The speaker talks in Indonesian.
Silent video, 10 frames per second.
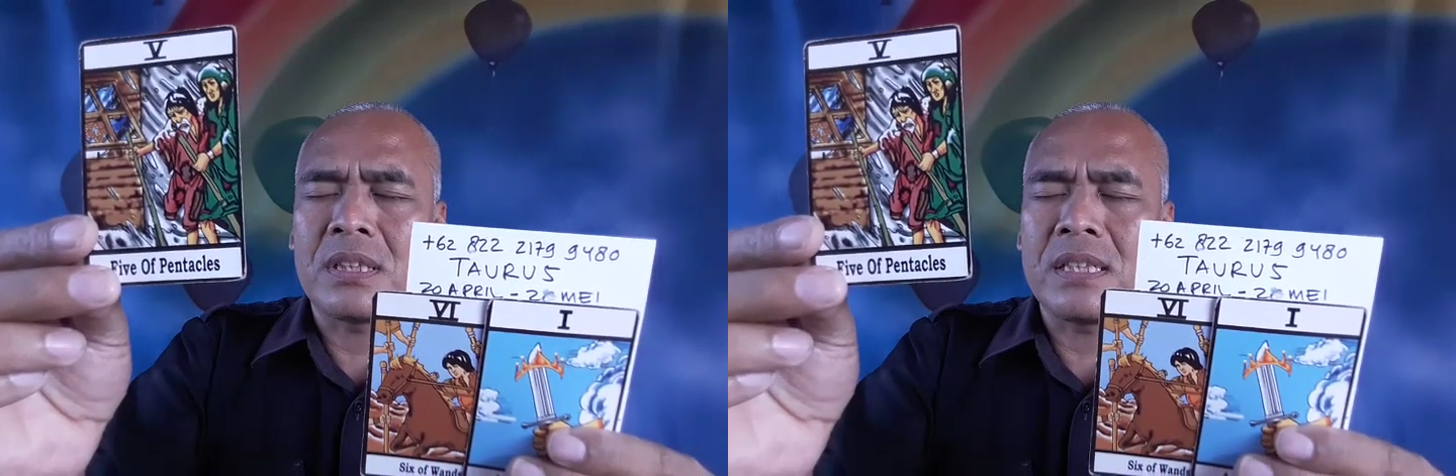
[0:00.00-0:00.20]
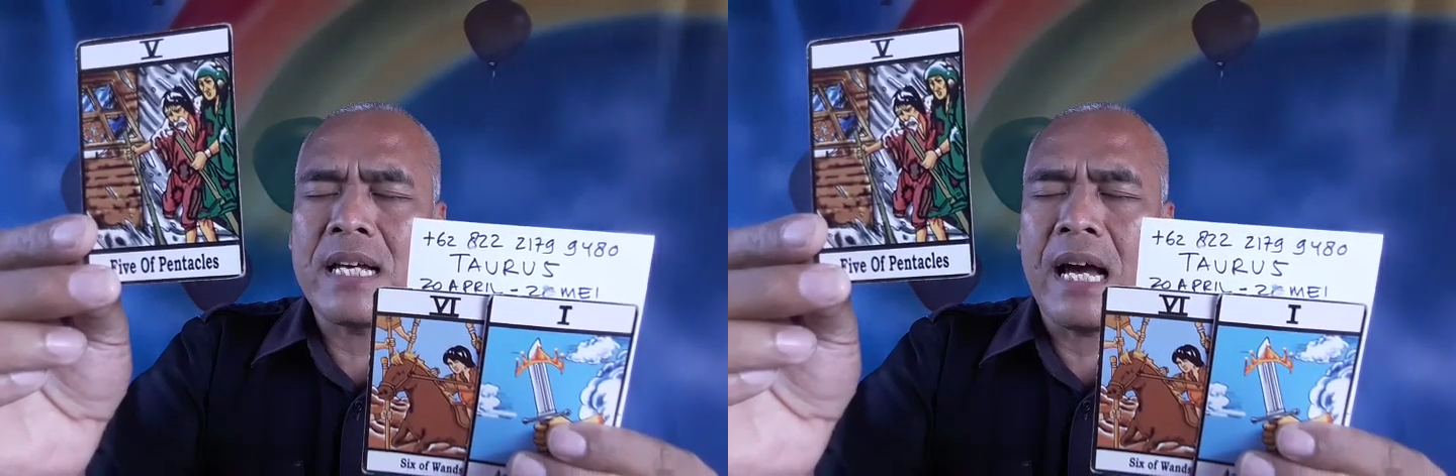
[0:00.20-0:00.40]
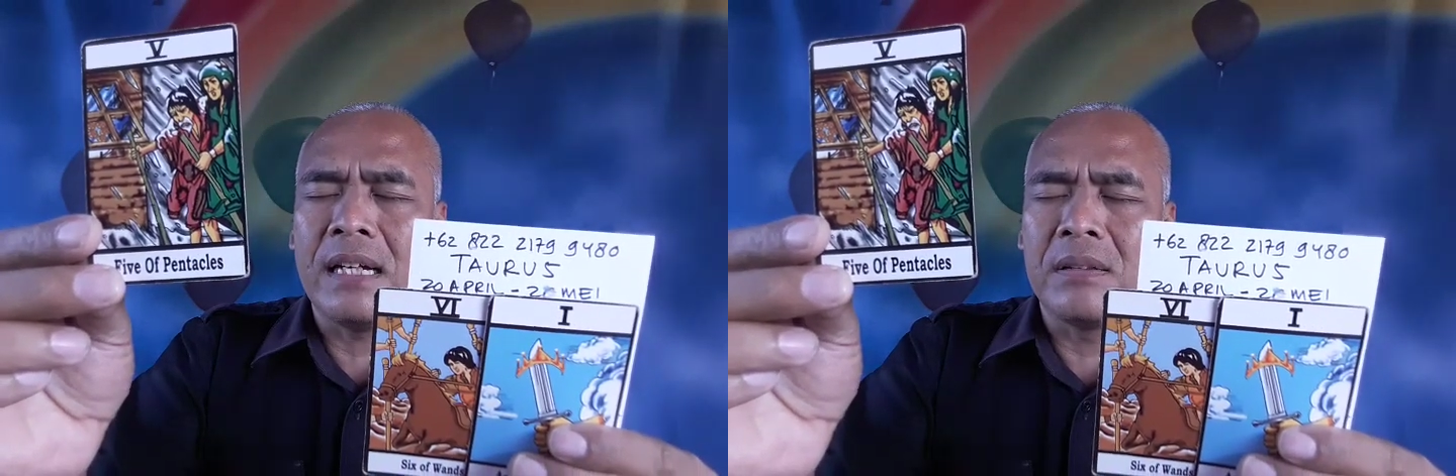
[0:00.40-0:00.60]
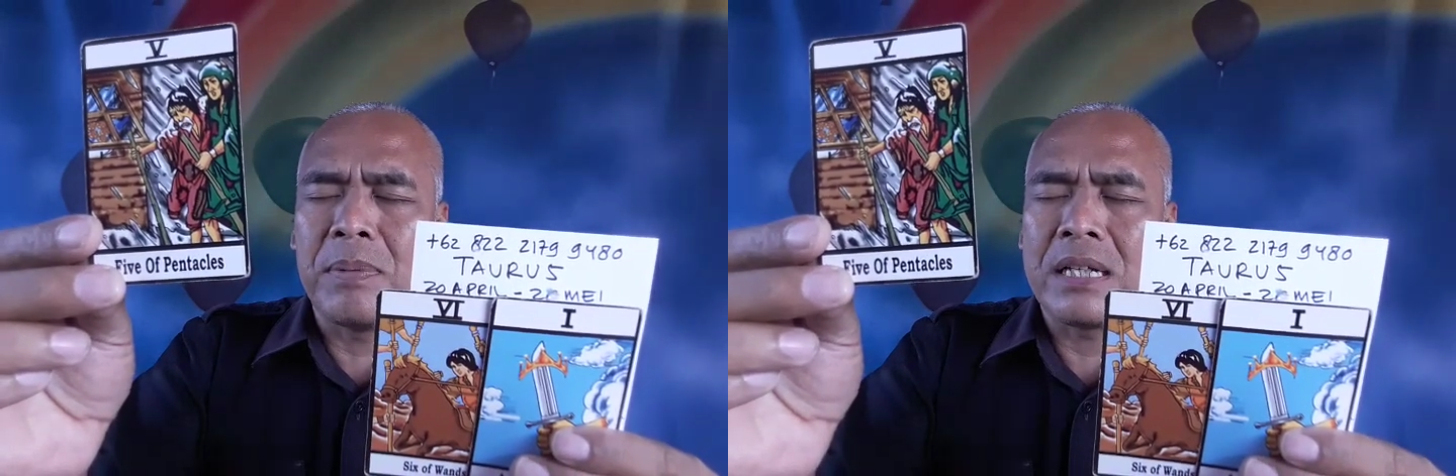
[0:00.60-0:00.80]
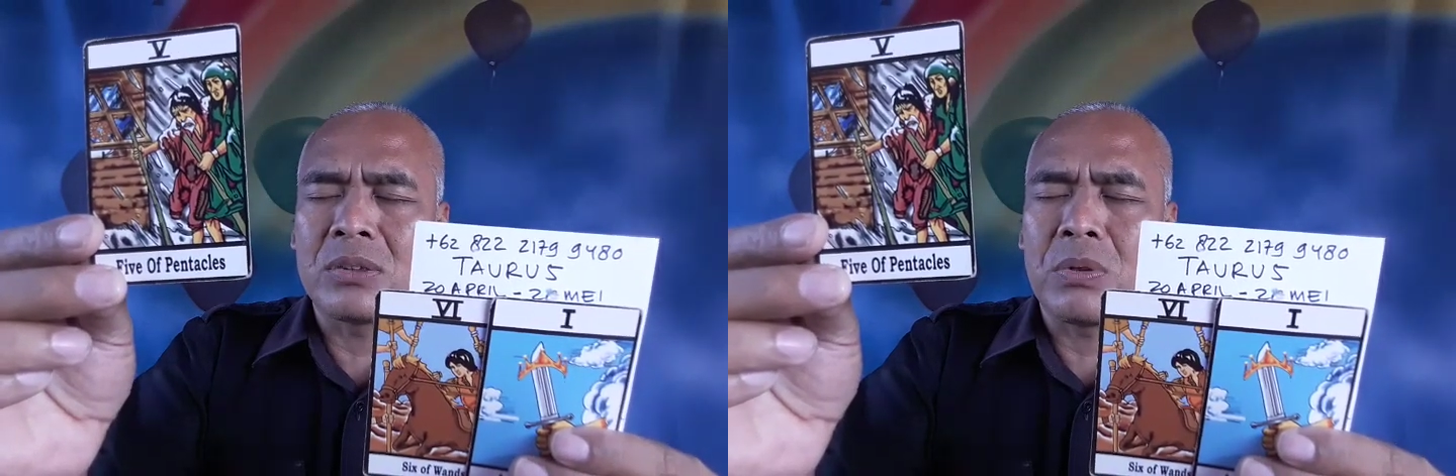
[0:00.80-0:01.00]
kesetiaan
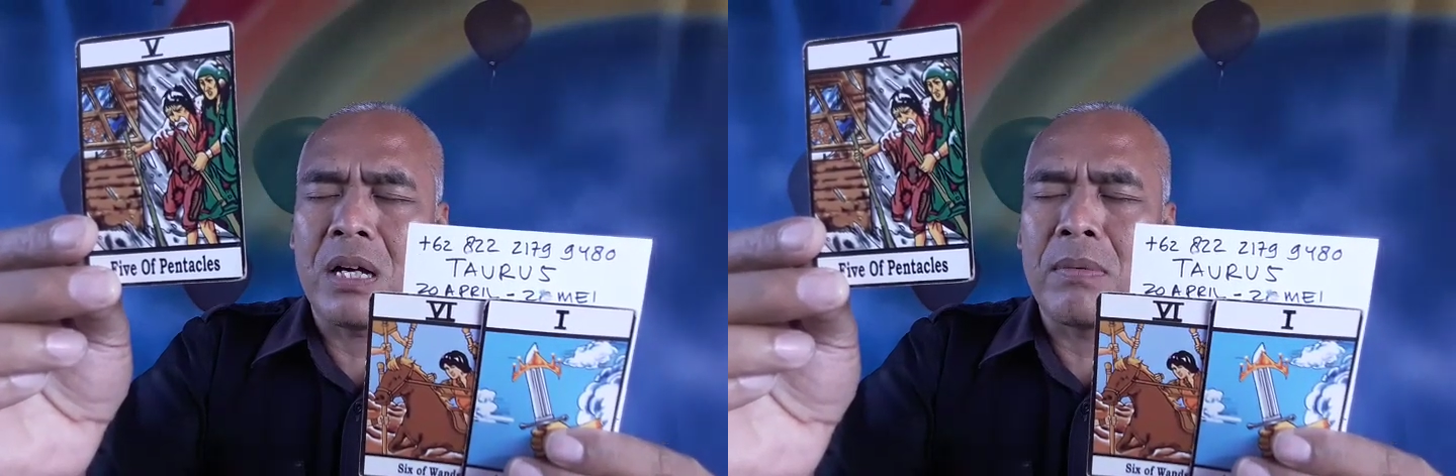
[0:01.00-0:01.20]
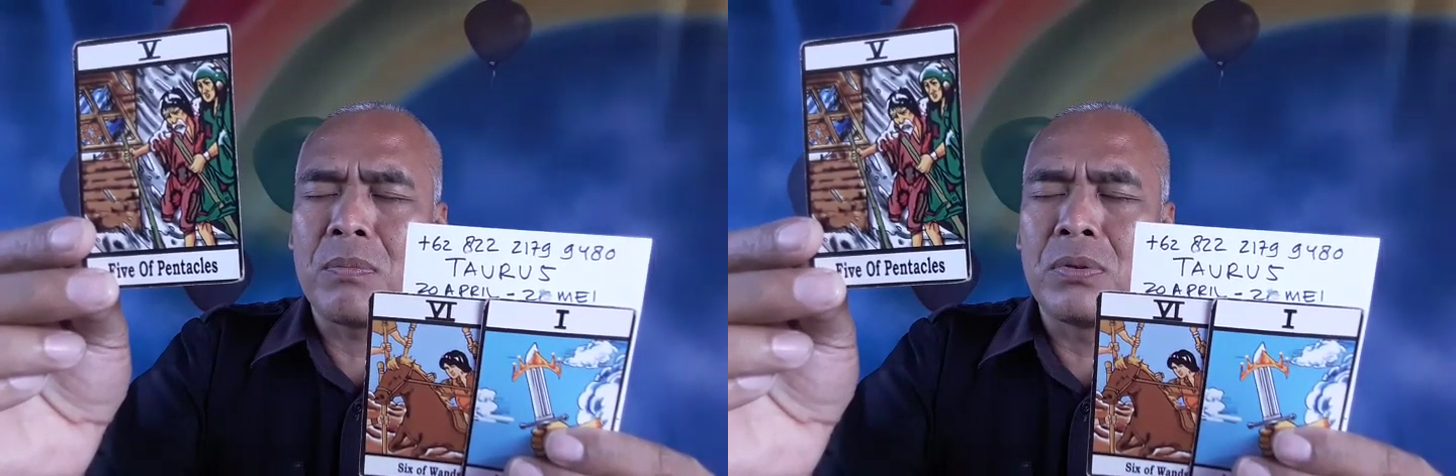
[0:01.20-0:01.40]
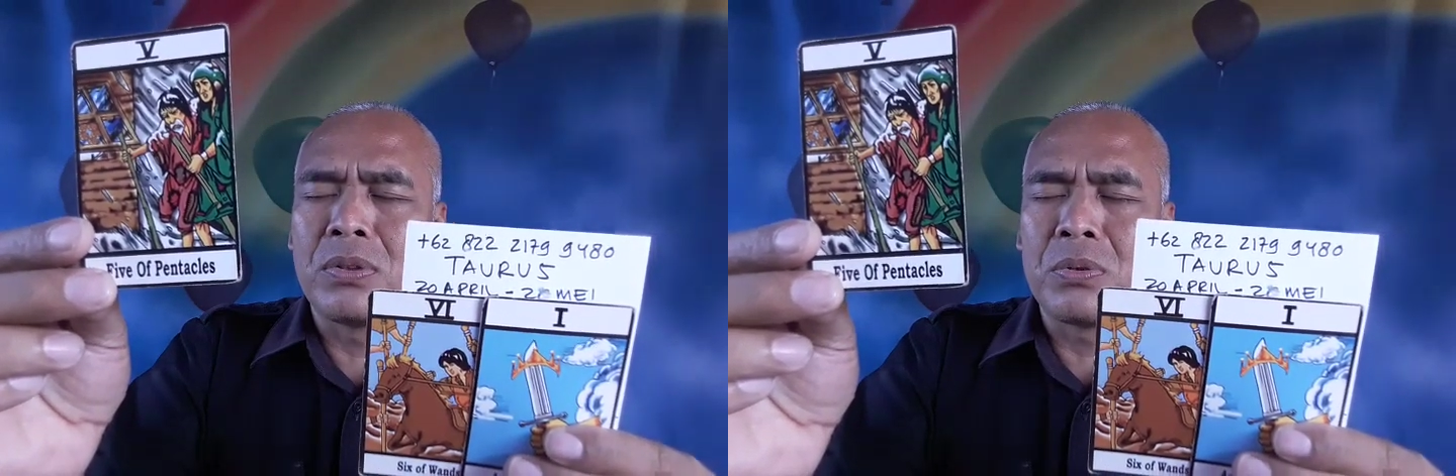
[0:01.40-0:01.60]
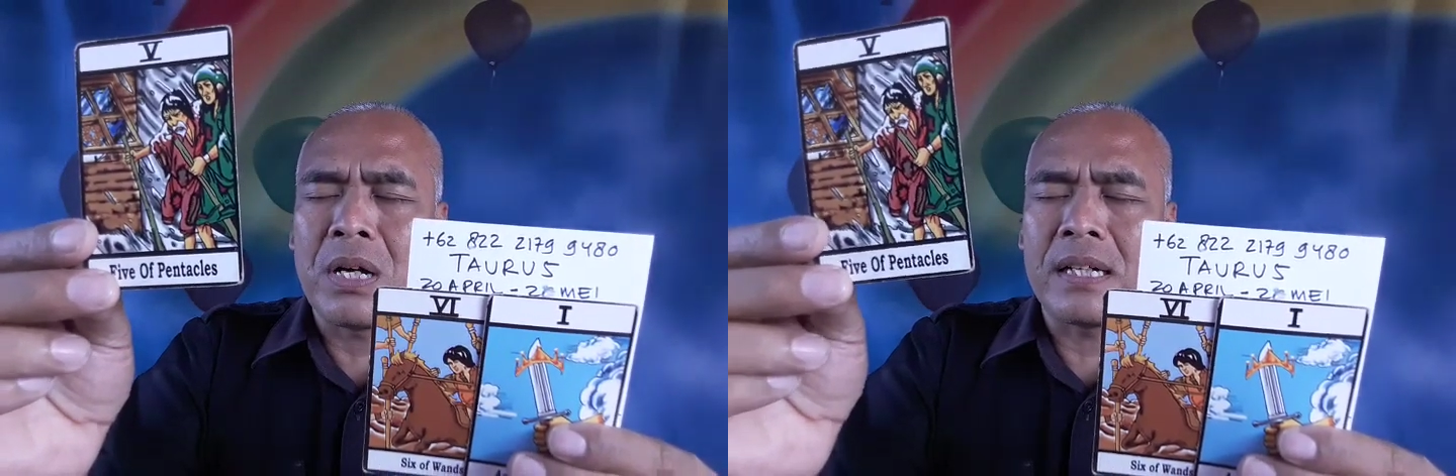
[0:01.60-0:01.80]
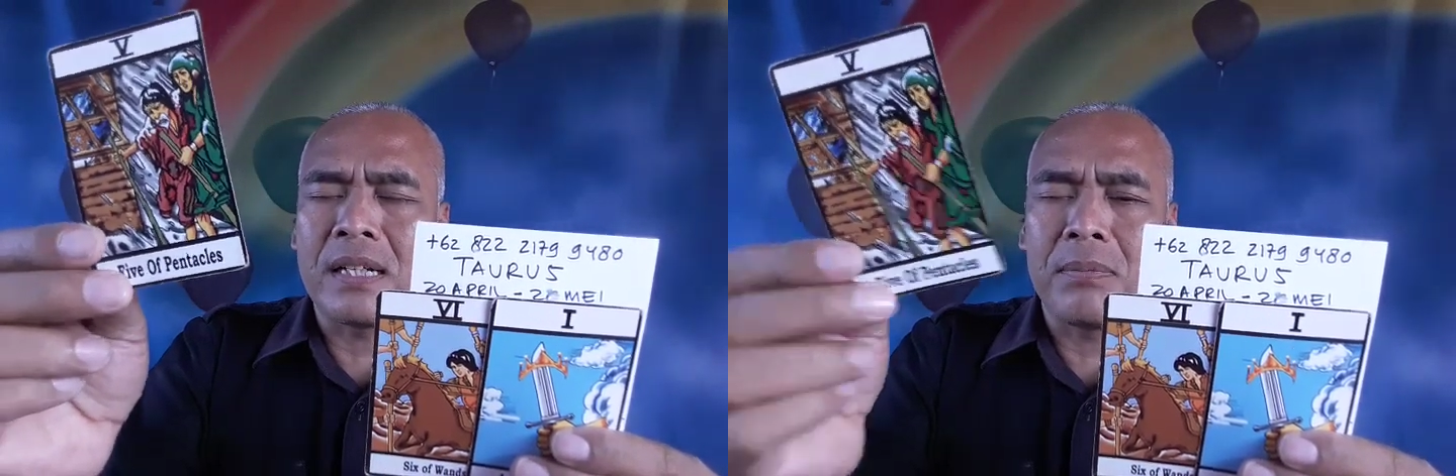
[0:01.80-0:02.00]
baik suka maupun
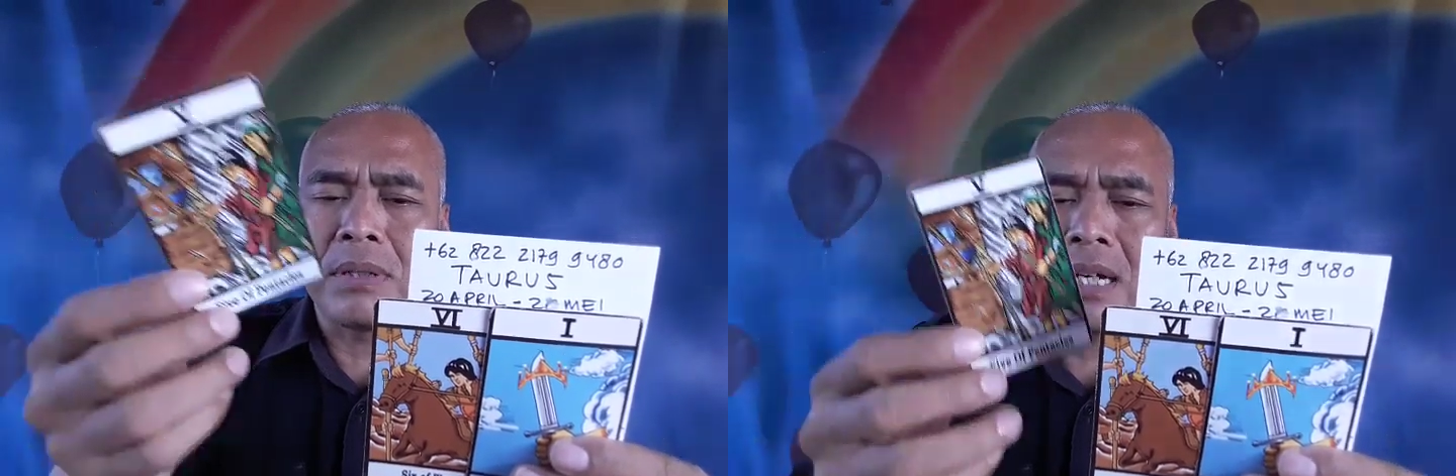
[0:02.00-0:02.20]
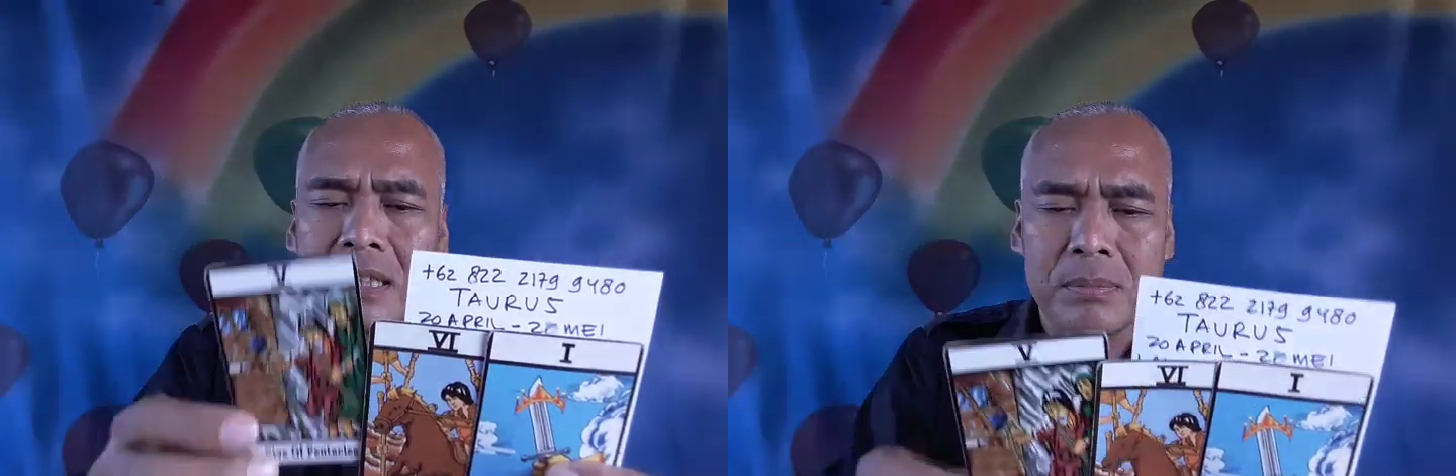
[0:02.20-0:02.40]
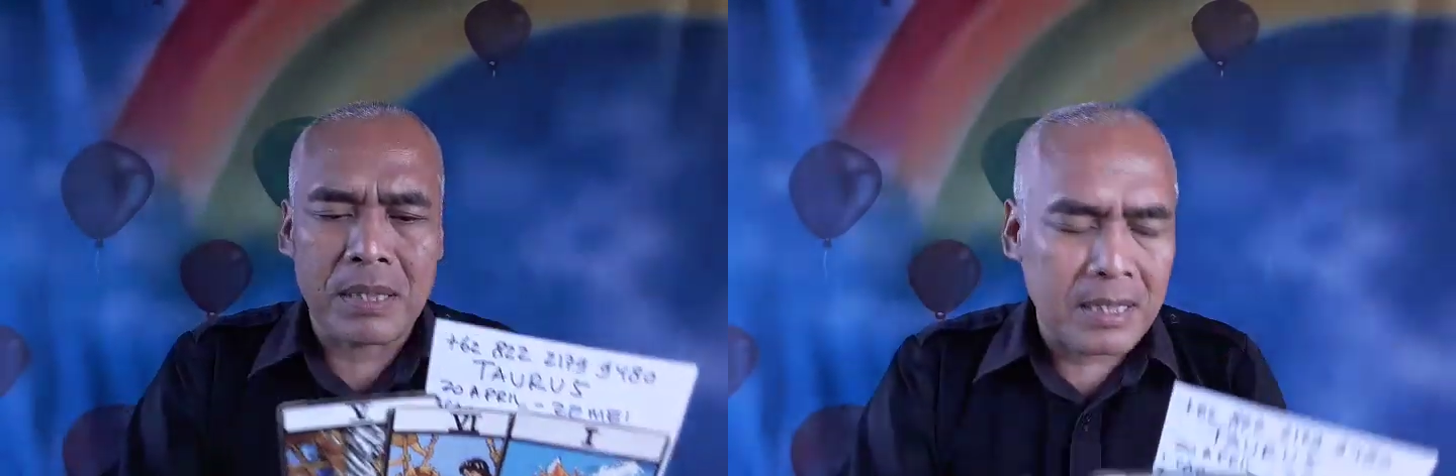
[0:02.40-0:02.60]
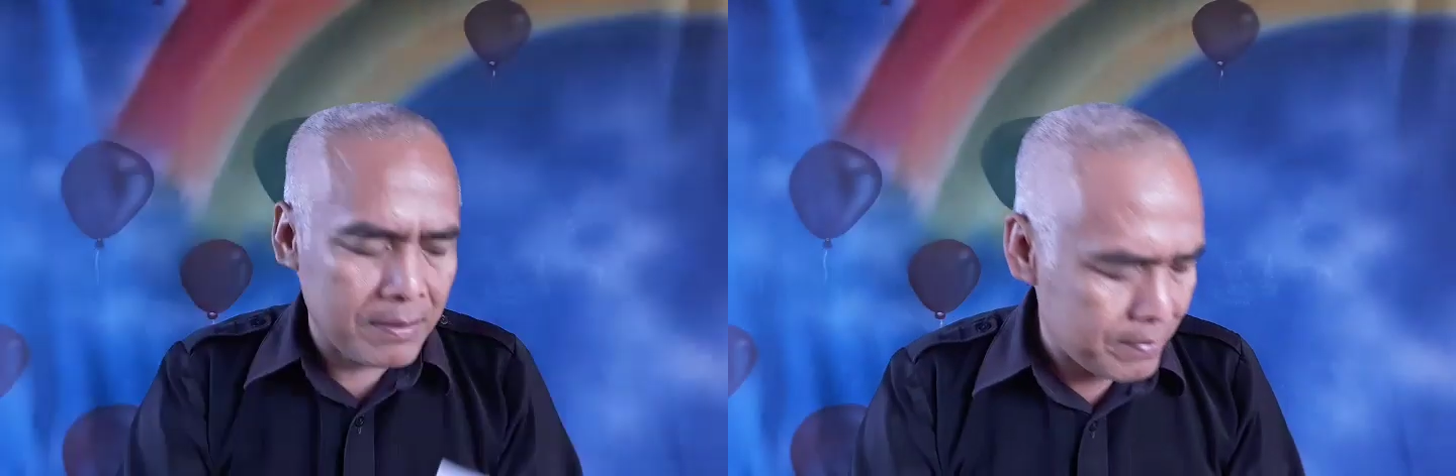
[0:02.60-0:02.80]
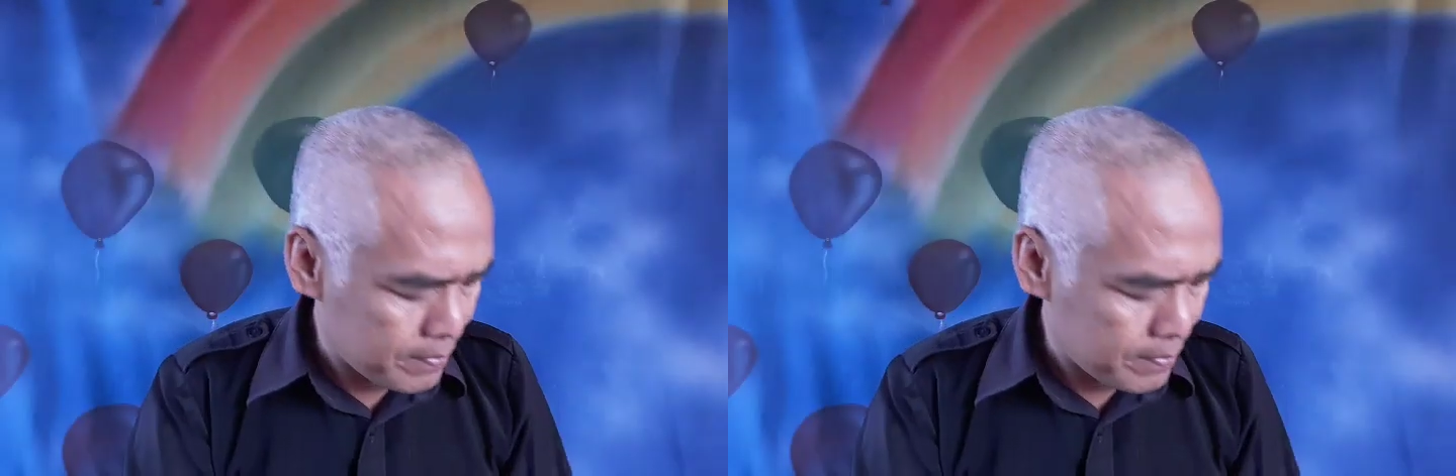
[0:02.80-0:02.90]
duka dalam bidang asmara